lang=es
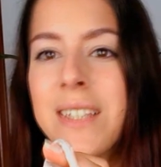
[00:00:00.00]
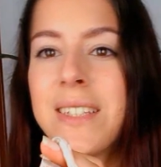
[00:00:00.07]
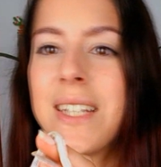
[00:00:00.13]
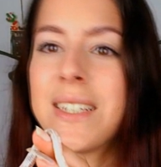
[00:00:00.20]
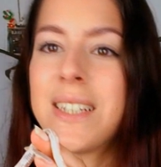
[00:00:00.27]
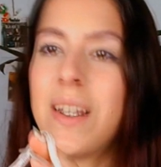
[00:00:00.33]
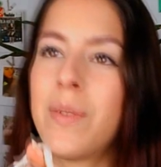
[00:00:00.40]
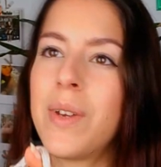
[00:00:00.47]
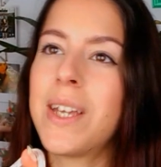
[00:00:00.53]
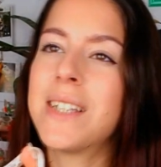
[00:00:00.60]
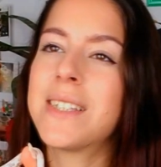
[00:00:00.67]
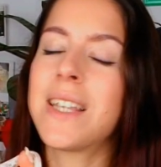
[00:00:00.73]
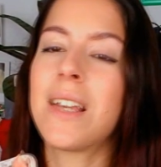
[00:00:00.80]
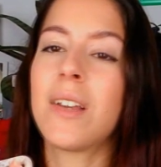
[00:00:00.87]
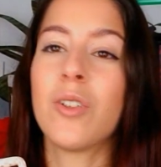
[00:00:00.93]
Ya
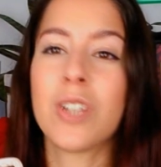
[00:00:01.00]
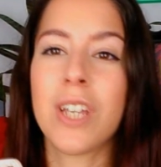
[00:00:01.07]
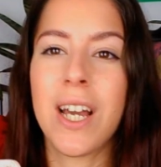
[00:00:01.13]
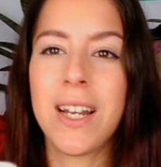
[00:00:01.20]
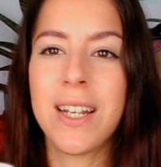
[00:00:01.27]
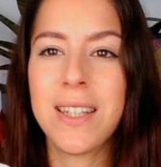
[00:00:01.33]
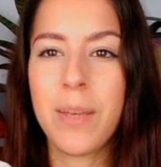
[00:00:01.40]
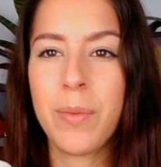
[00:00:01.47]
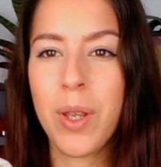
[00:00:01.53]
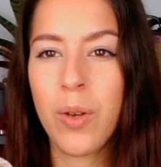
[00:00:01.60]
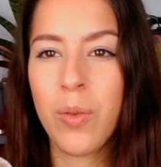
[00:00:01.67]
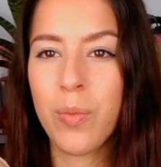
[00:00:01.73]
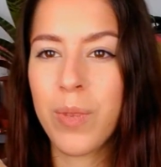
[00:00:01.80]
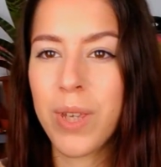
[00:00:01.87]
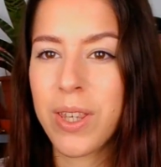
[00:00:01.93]
sabéis, os dejaré también
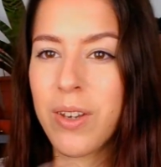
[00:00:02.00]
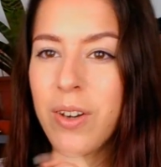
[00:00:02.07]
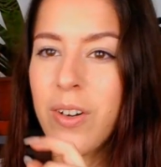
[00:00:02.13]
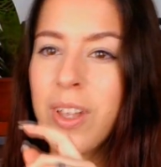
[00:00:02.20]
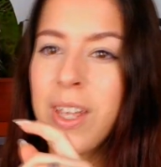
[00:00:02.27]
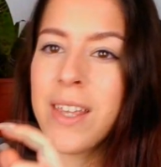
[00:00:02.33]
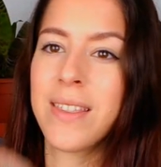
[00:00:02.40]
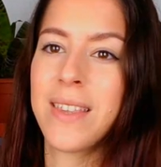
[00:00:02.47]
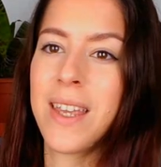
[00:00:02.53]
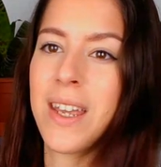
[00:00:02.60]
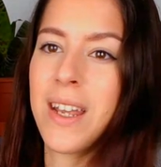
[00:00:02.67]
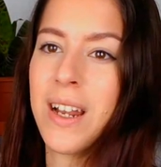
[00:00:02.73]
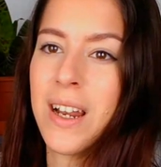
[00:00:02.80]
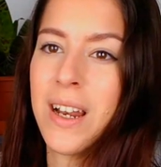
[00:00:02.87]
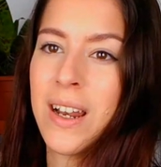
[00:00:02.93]
un vídeo
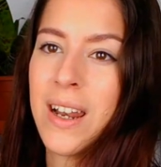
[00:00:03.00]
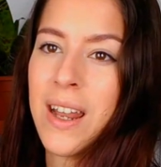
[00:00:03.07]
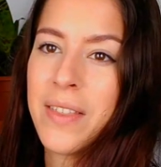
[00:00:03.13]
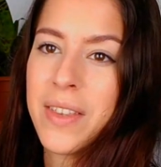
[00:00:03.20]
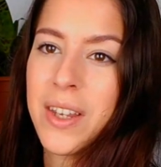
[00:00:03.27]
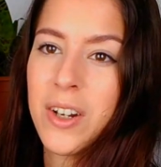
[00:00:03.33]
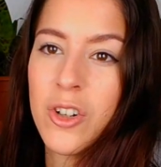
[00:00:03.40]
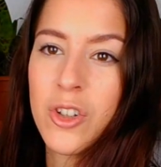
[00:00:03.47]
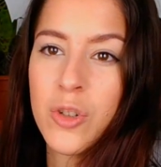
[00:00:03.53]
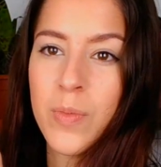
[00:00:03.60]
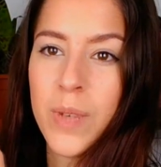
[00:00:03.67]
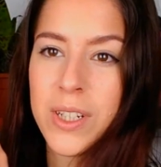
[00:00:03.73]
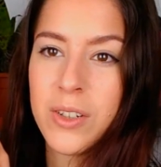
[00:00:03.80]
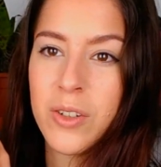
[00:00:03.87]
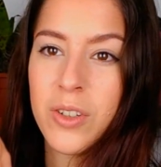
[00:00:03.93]
de la anterior
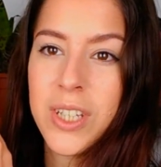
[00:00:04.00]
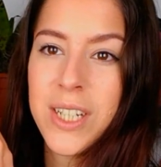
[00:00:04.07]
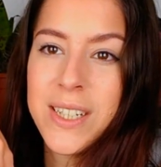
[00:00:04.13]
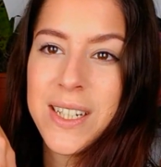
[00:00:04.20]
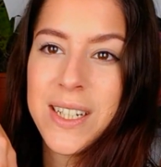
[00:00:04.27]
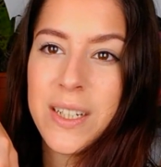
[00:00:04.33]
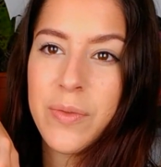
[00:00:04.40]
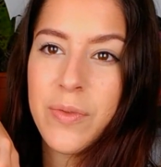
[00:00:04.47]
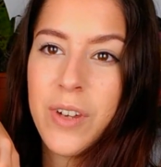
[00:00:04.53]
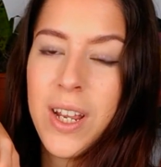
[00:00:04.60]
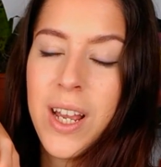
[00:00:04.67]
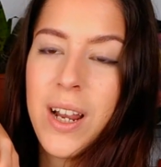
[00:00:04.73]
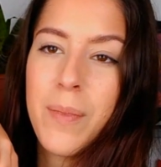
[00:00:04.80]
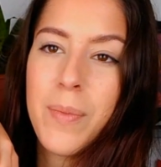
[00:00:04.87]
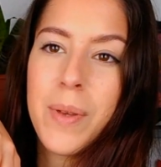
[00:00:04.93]
Sur Mascotas, que
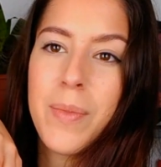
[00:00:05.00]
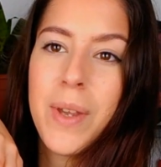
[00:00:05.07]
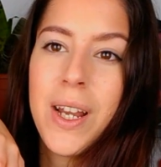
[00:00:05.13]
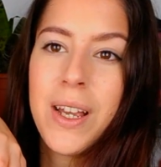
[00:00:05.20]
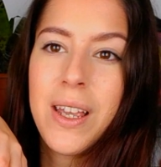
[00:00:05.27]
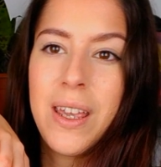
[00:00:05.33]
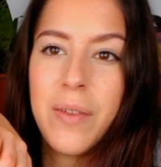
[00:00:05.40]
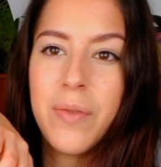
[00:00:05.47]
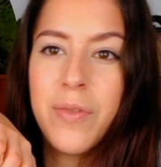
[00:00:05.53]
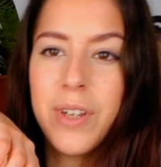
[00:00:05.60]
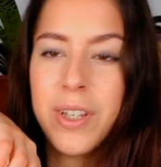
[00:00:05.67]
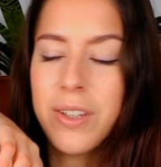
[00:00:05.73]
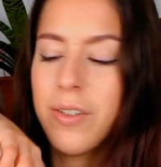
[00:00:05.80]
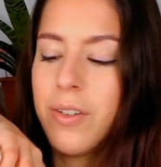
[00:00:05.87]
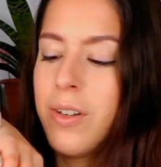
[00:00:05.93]
fue a la primera que
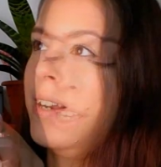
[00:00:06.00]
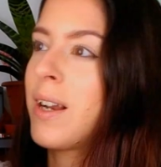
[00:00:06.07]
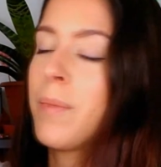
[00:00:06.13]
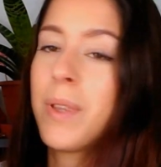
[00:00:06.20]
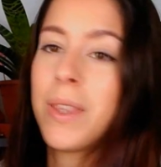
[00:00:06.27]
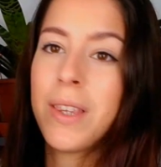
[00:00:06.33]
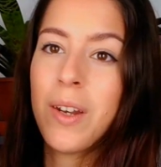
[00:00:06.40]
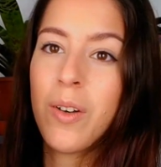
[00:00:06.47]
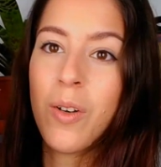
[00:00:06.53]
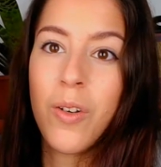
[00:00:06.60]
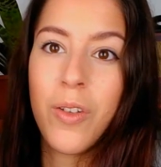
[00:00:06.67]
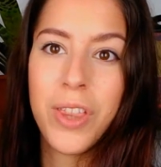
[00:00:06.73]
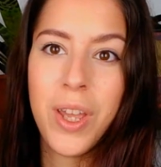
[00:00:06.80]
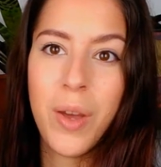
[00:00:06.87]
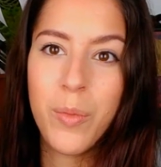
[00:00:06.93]
fui yo. Realmente no
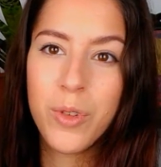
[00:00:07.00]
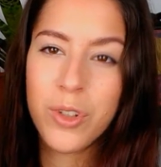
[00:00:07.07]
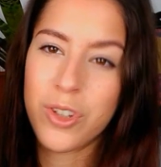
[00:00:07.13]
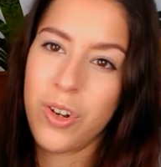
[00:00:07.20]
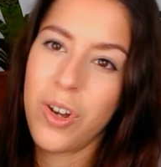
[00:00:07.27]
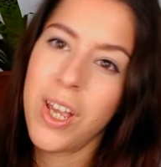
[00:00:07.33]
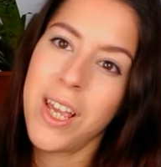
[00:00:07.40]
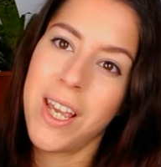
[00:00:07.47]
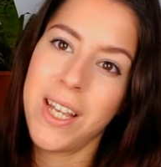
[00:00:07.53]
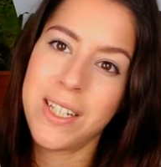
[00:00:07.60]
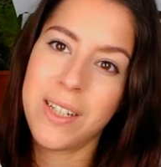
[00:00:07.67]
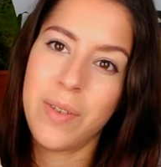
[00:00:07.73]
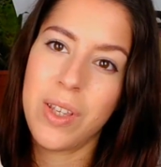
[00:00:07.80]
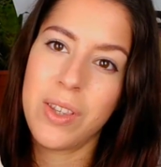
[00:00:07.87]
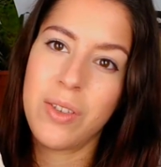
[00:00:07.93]
conocía mucho
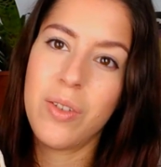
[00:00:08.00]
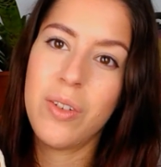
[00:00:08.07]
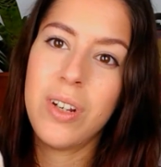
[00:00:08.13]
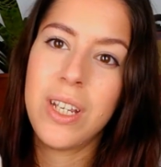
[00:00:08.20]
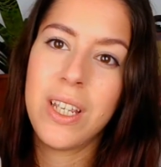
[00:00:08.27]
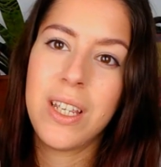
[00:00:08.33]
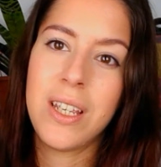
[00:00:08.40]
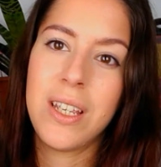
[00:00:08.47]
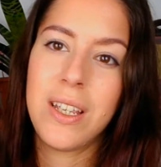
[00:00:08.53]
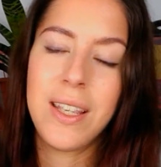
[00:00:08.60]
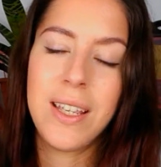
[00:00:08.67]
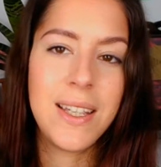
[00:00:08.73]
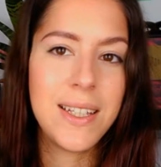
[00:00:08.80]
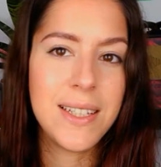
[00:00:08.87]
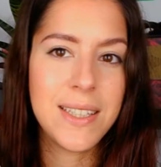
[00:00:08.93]
ese evento
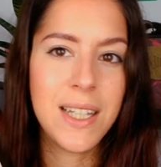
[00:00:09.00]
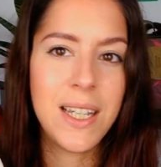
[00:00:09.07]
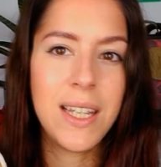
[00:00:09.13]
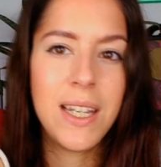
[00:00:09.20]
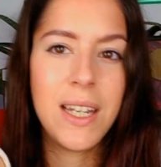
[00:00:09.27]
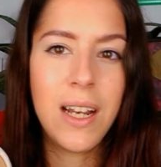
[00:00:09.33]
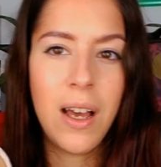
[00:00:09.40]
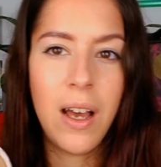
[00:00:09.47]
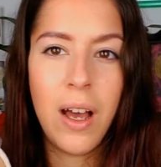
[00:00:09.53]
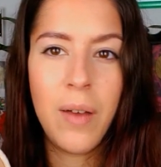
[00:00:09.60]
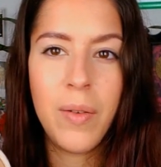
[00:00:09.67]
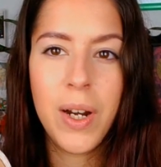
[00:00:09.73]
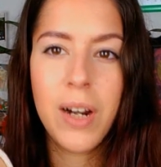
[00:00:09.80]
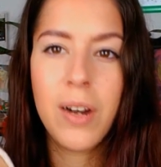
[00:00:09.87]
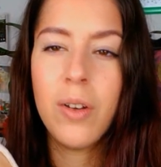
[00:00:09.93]
y, quise ir a,
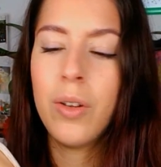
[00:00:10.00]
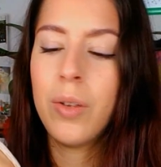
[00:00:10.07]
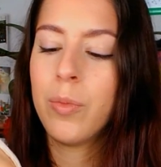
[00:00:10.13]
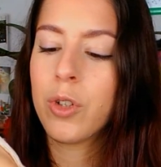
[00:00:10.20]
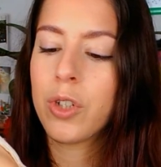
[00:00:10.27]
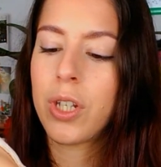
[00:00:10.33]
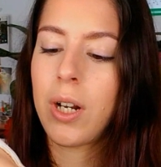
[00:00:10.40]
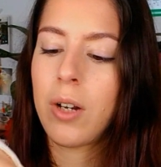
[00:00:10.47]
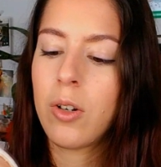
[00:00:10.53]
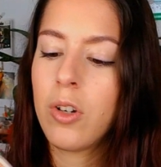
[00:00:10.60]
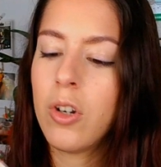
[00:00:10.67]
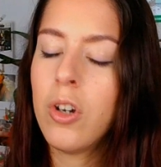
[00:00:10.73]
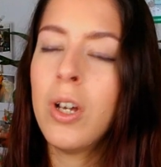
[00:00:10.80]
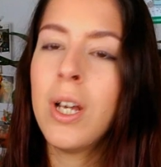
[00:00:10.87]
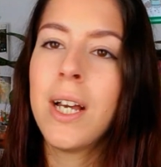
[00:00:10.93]
a verlo y
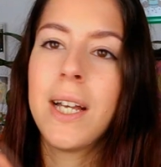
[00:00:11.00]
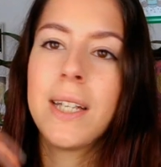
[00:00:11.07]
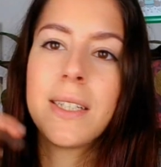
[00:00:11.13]
mostraroslo.